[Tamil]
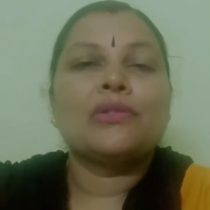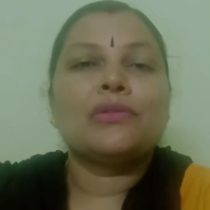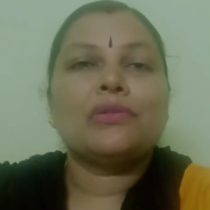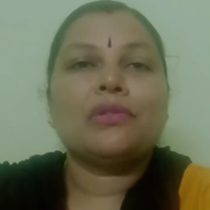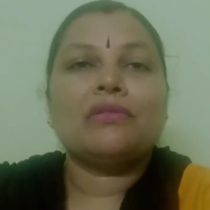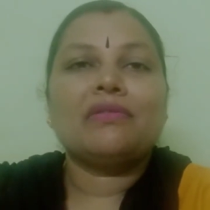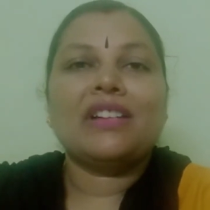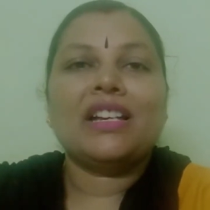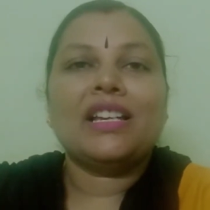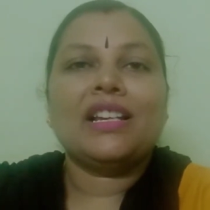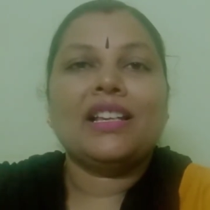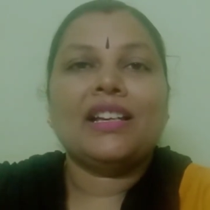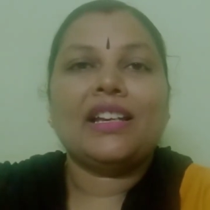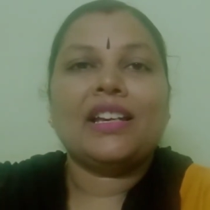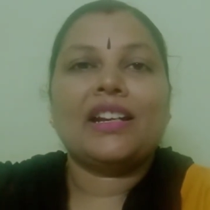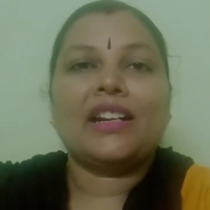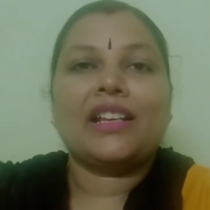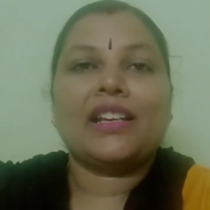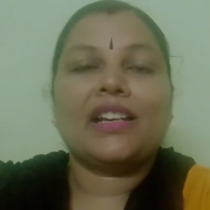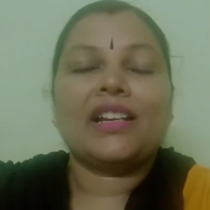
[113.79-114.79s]
ஸோ வேலை
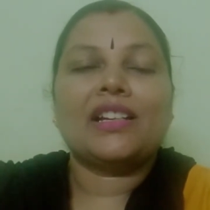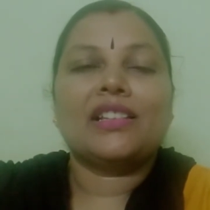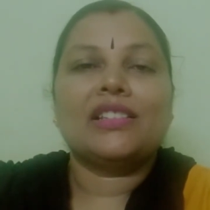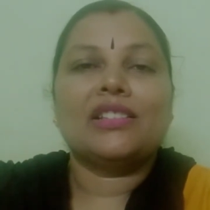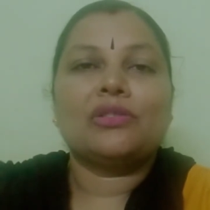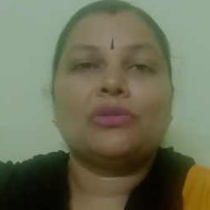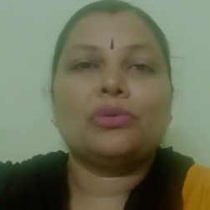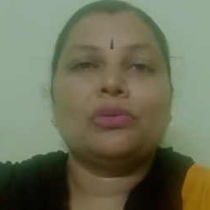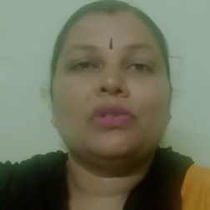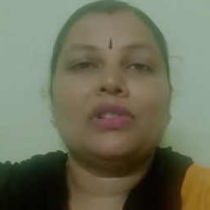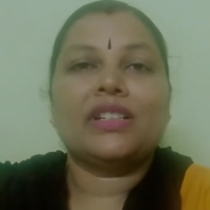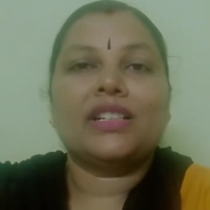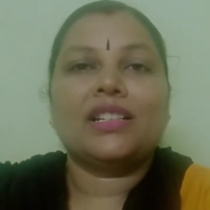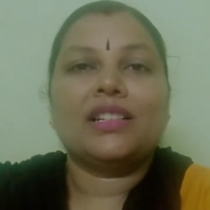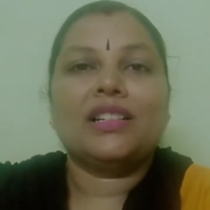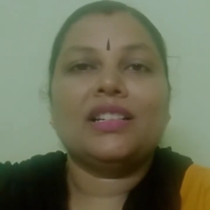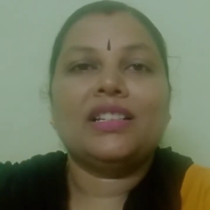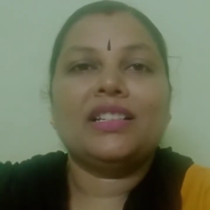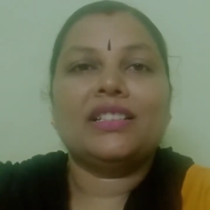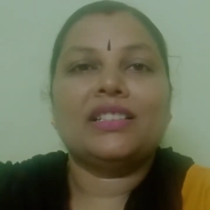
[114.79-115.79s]
கிடைக்காத
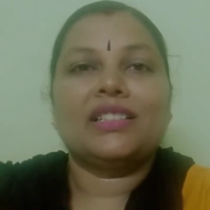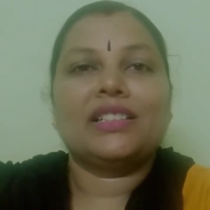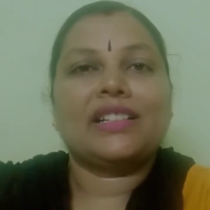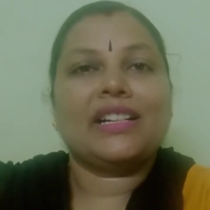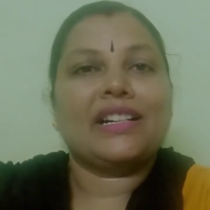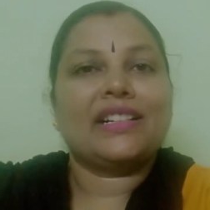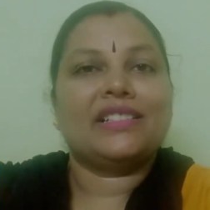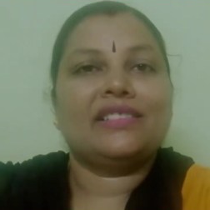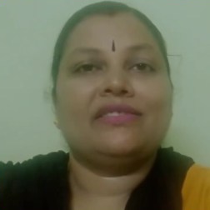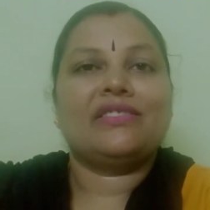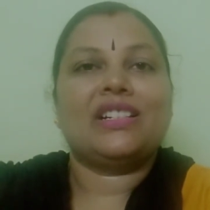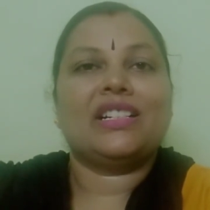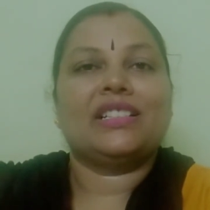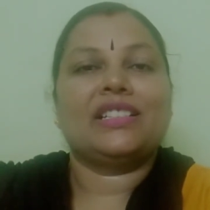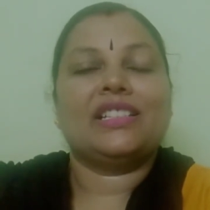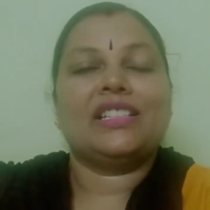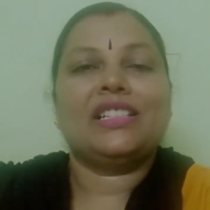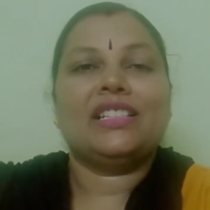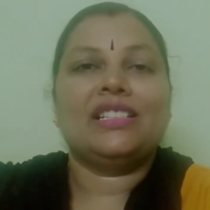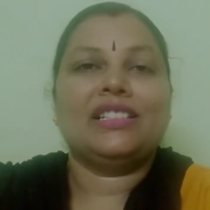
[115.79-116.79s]
சூழ்நிலையில் கடன்
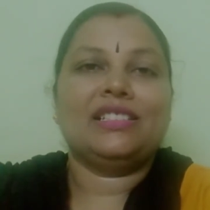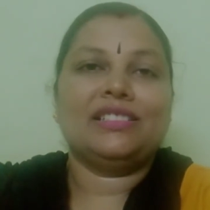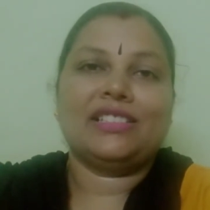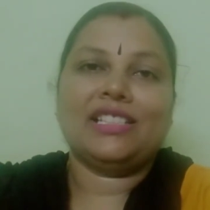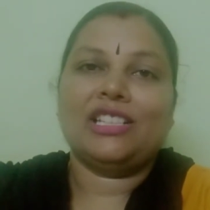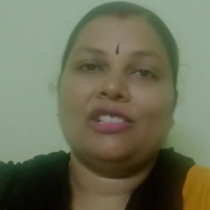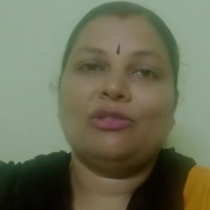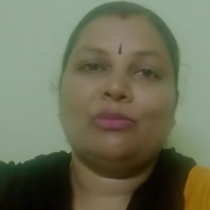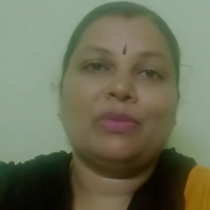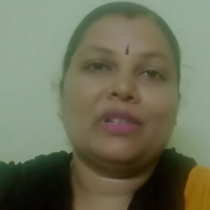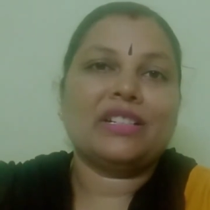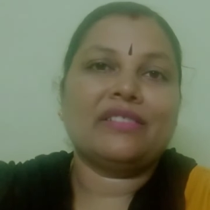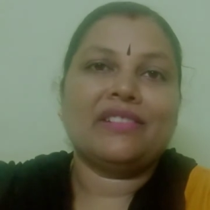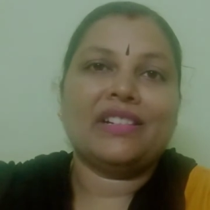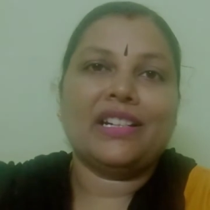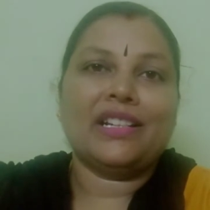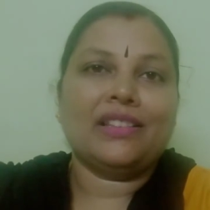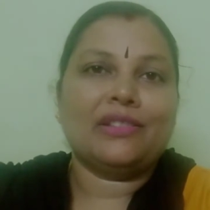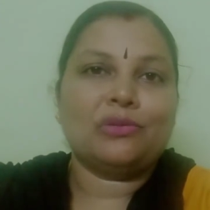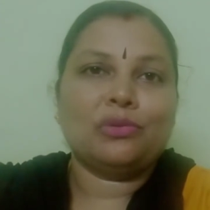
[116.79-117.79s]
வாங்கி செலவு பண்ண
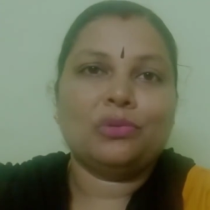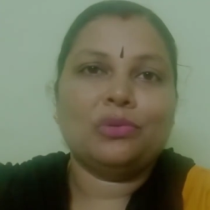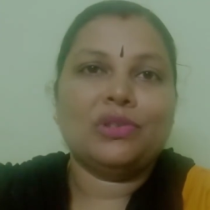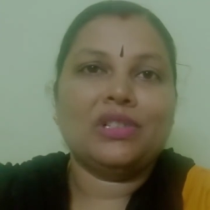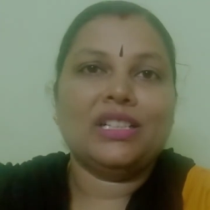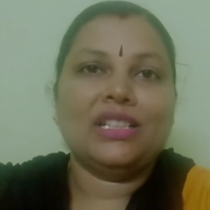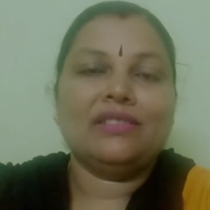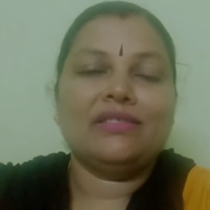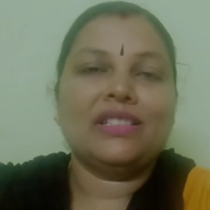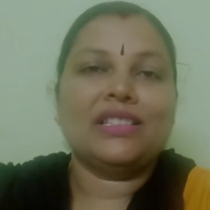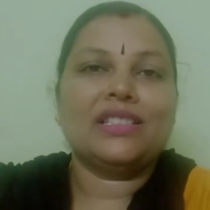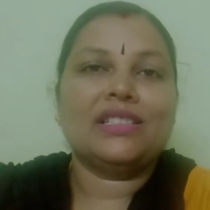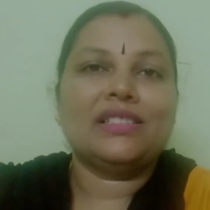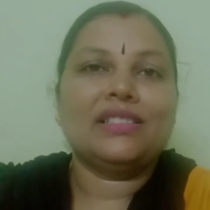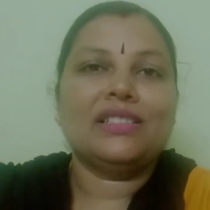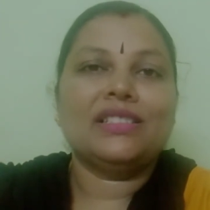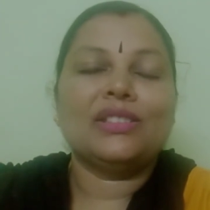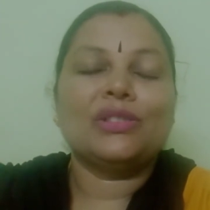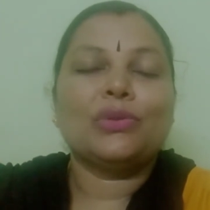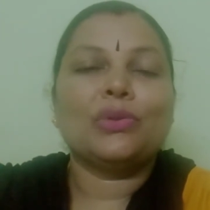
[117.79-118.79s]
வேண்டிய சூழ்நிலை
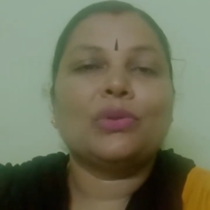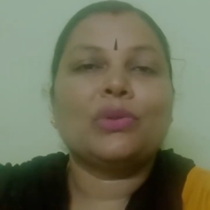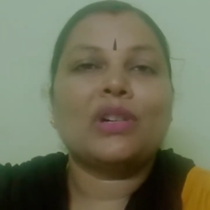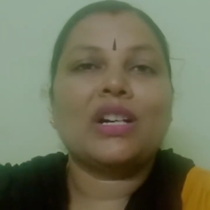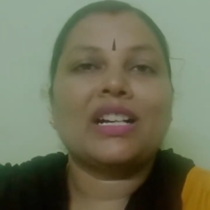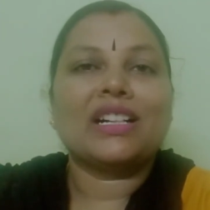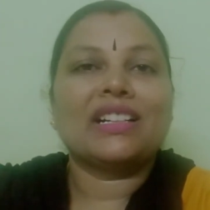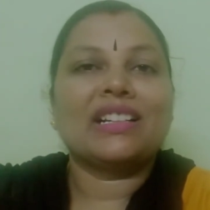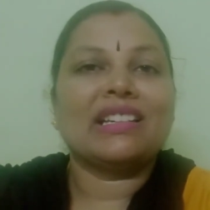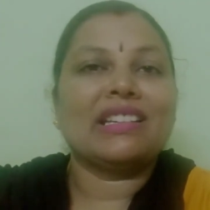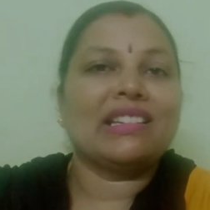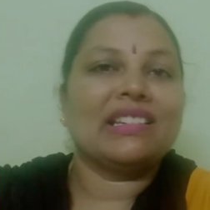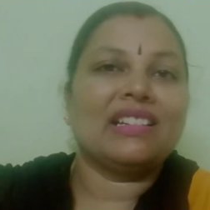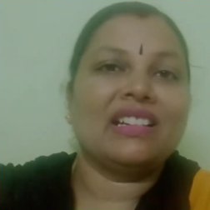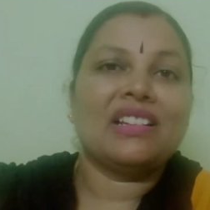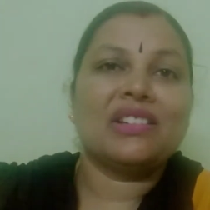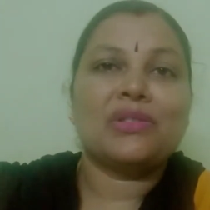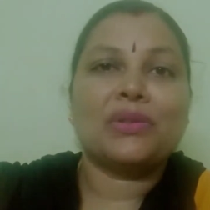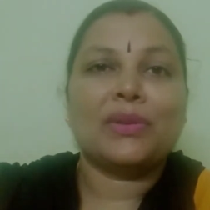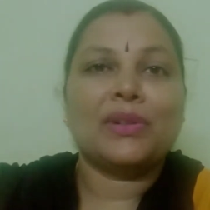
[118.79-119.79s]
வந்தது ஸோ அங்கே
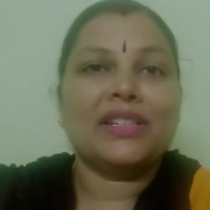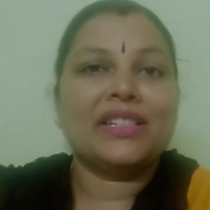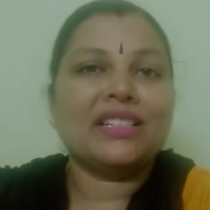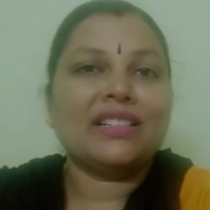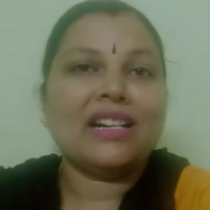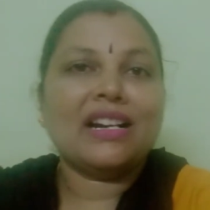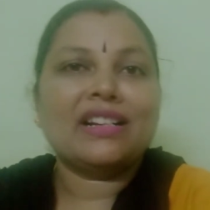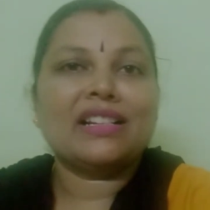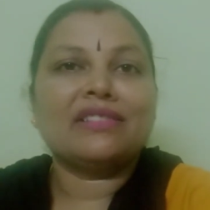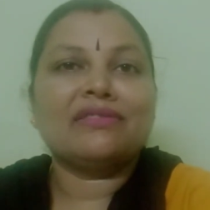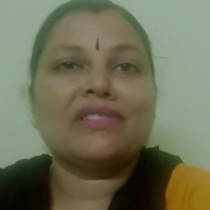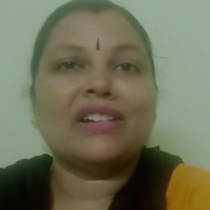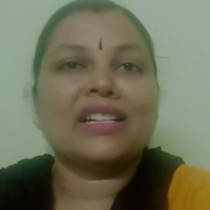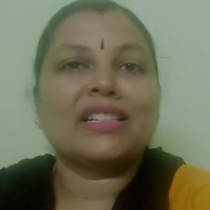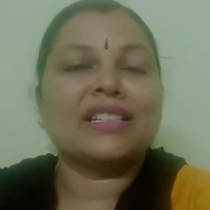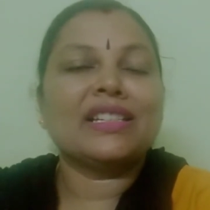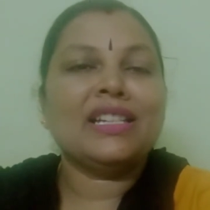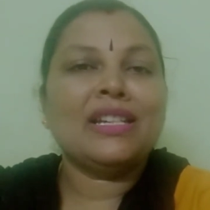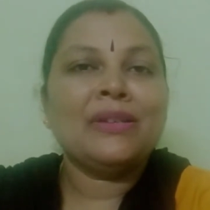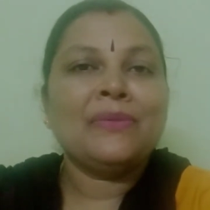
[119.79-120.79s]
இங்கேன்னு சொல்லிட்டு கடன்
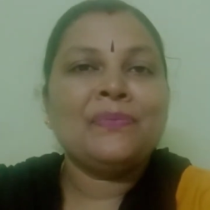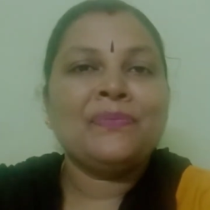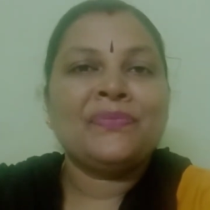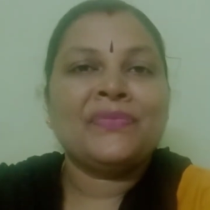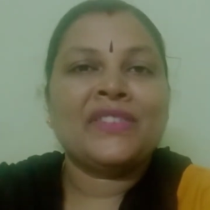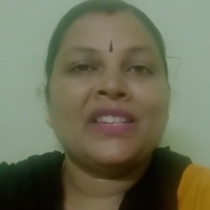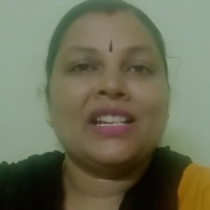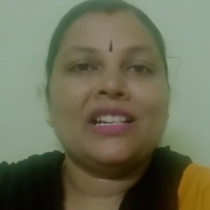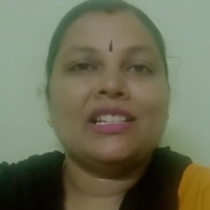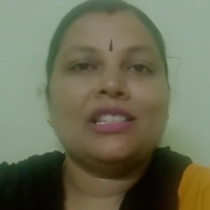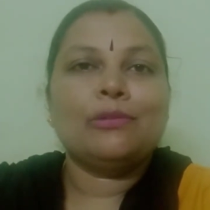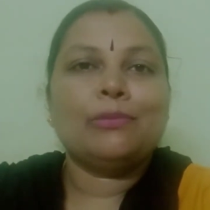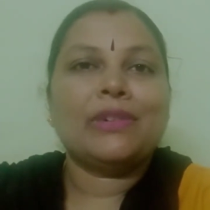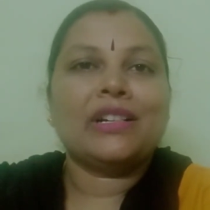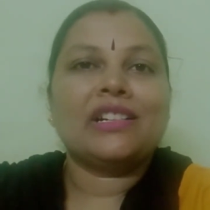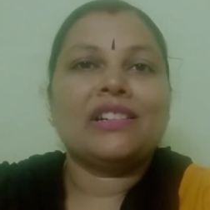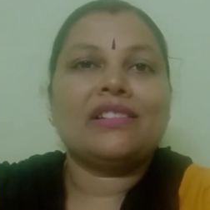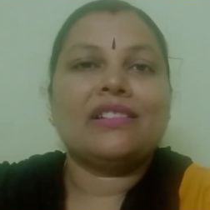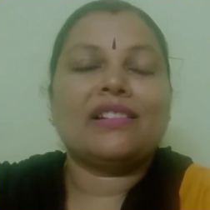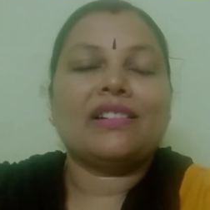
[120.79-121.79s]
வாங்கி இது
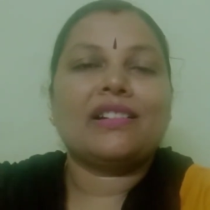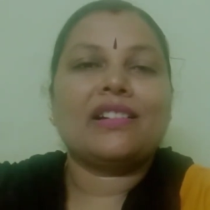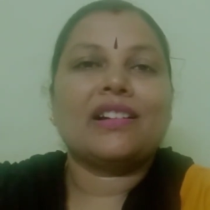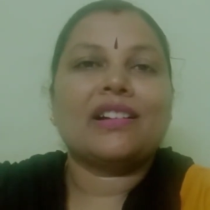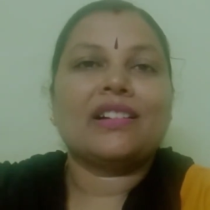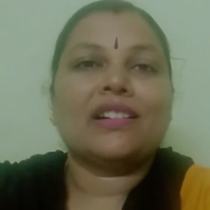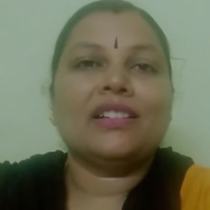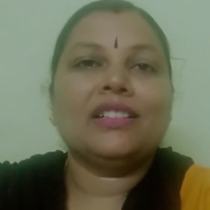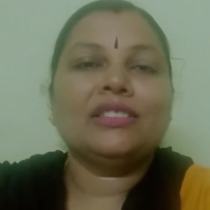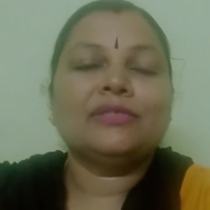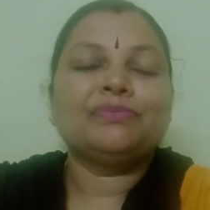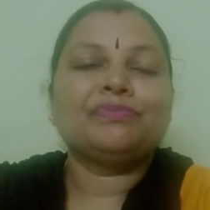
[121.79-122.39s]
பண்ணிகிட்டு இருக்காங்க